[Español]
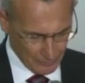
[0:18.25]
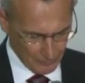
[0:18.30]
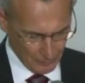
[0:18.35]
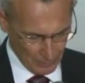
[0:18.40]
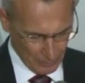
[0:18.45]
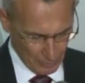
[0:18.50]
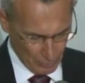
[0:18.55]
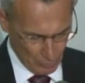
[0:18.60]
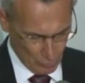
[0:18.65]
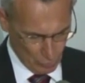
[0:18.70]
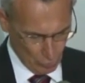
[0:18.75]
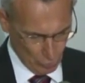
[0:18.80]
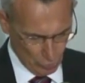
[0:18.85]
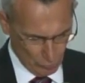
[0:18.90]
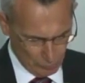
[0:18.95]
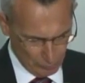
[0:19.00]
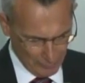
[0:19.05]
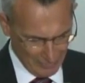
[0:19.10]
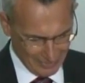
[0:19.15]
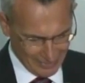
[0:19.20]

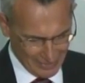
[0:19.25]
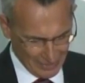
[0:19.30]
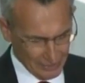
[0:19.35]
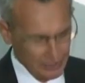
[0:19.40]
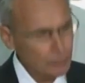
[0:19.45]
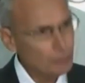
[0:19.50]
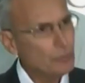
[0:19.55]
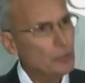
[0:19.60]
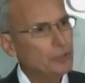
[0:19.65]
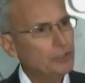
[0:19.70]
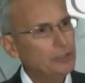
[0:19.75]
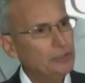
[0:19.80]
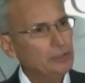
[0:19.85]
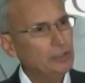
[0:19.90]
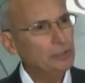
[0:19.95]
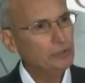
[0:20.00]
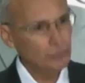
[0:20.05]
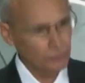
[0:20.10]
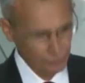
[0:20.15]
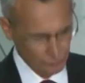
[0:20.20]
aseguradoras médicas en el
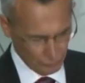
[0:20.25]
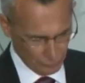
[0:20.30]
país